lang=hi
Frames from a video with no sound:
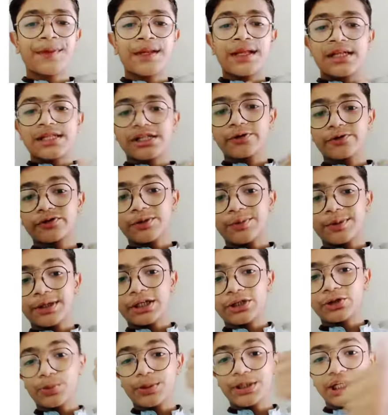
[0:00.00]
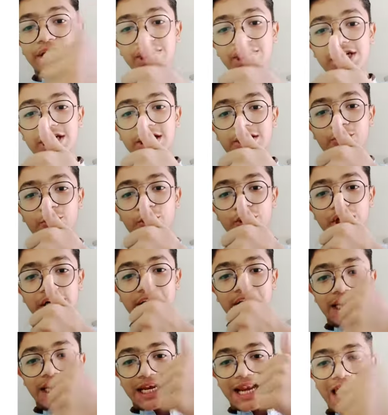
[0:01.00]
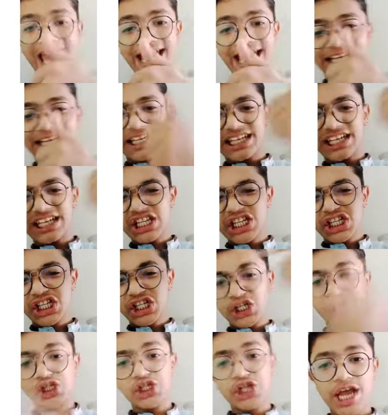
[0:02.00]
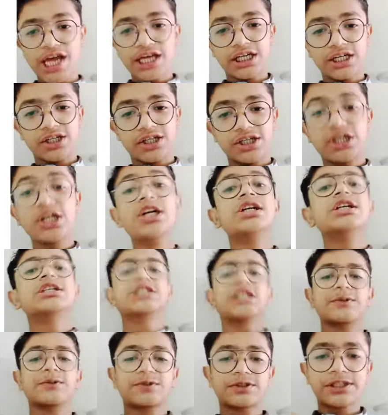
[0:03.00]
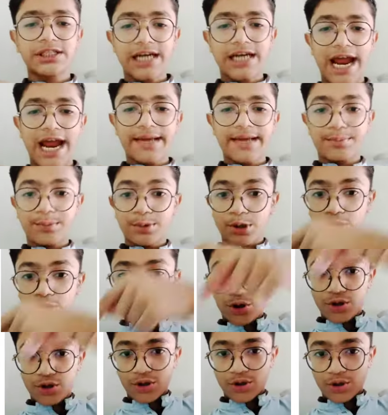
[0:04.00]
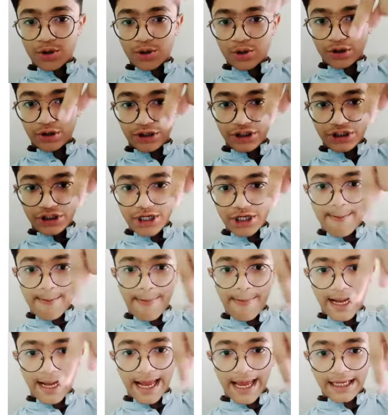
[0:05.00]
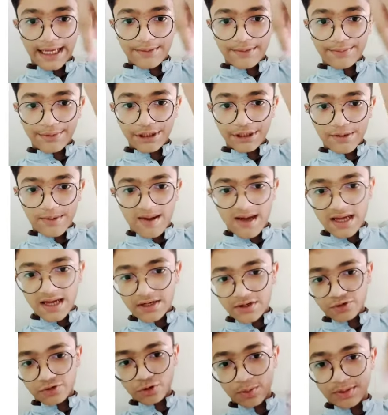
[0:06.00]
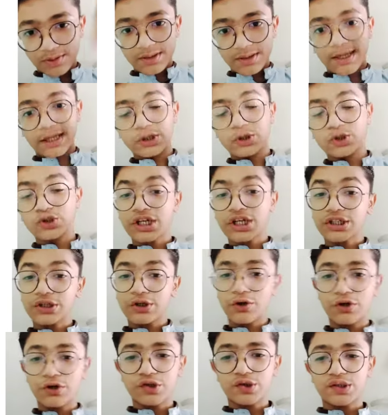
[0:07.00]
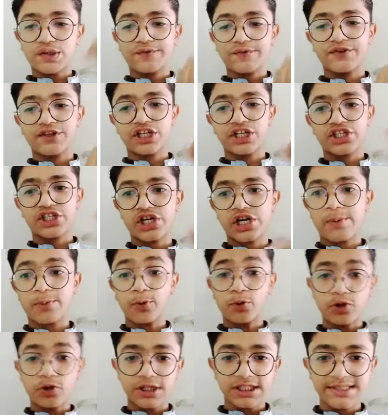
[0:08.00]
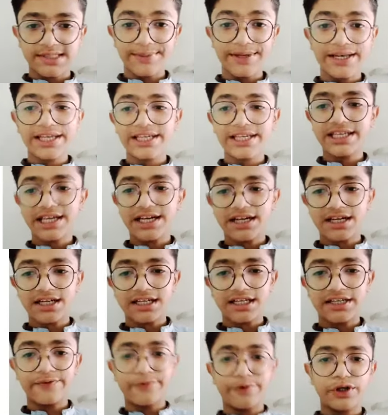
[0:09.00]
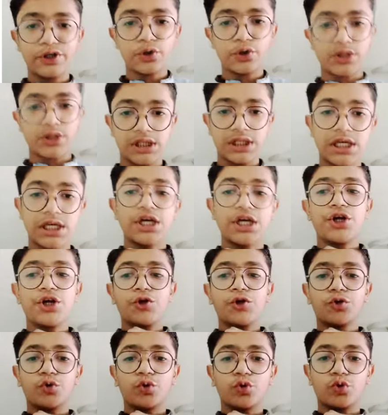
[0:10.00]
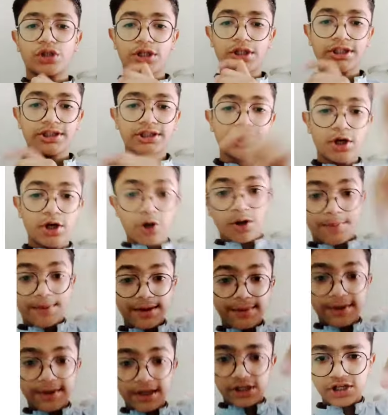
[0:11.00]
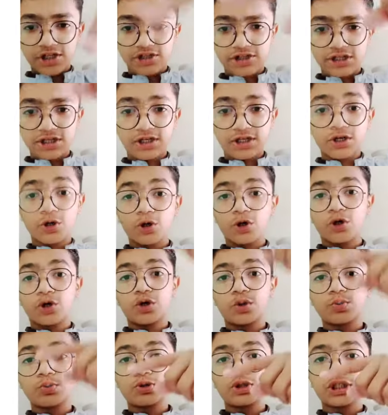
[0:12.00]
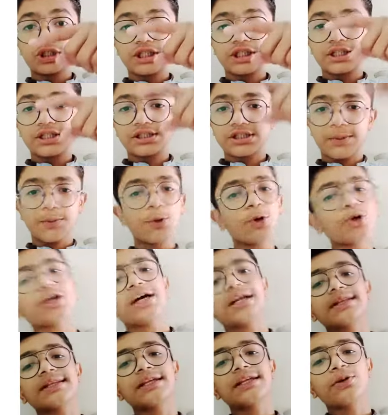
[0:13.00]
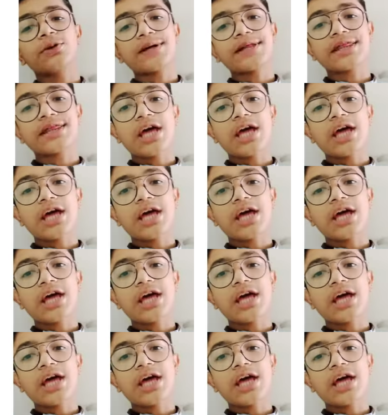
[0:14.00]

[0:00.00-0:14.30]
सबसे पहले तो मेरे चैनल को जाके लाइक शेयर सब्सक्राइब नीचे बेल आइकन भी दबा उसको भी दबा दो ताकि और नोटिफिकेशन आपको कैसे मिलेगी अगले वीडियो की तो जल्दी से आओ कमेंट भी अच्छे अच्छे करो और मुझे सपोर्ट करते रहो बस